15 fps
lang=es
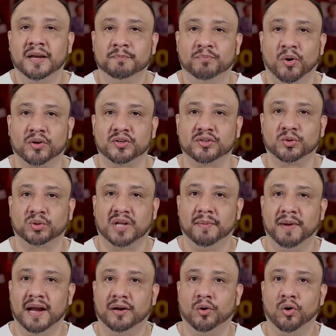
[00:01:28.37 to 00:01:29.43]
por su
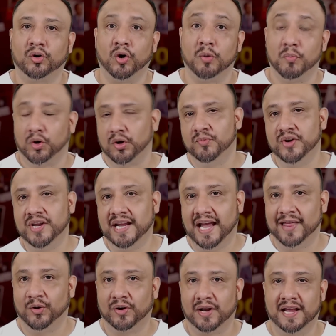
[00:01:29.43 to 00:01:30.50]
trabajo como
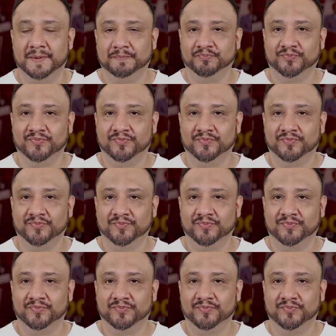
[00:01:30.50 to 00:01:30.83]
comunicadora,